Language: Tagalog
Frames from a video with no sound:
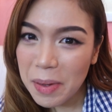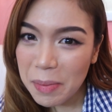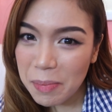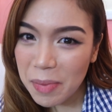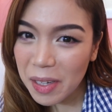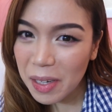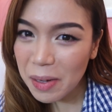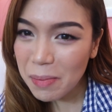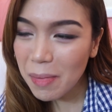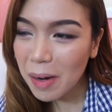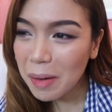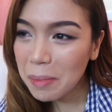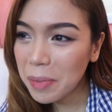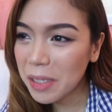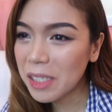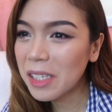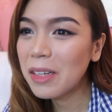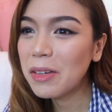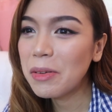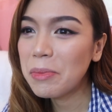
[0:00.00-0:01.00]
nabibigay yung
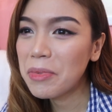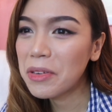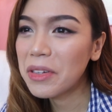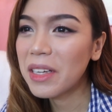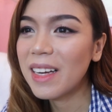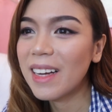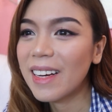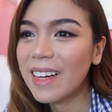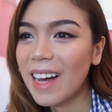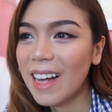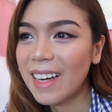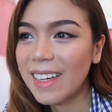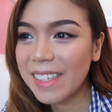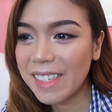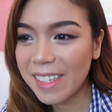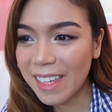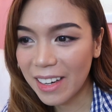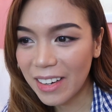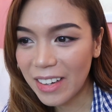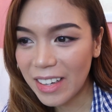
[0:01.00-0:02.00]
mga pasalubong nila
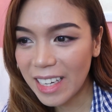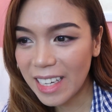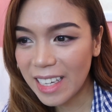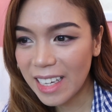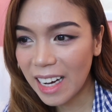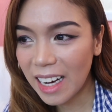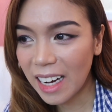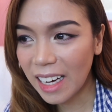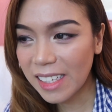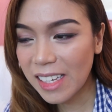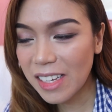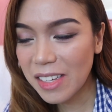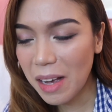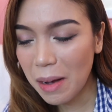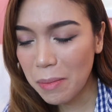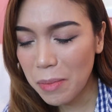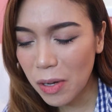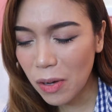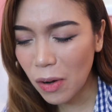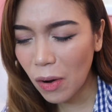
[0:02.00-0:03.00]
galing sa Korea. Kasi
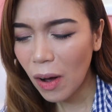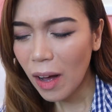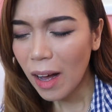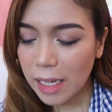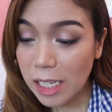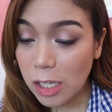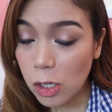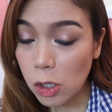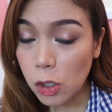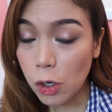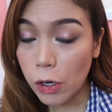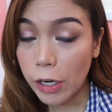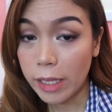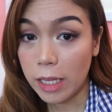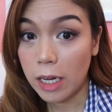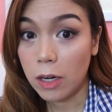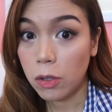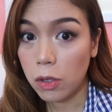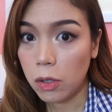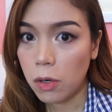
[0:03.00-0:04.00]
sabi ko, uh, ah,
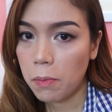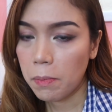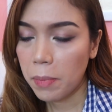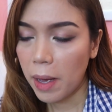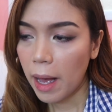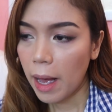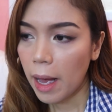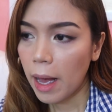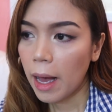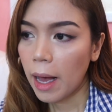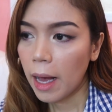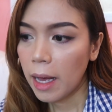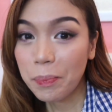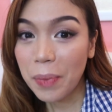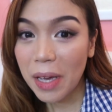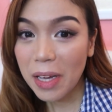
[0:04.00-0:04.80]
isa-sort out ko pa.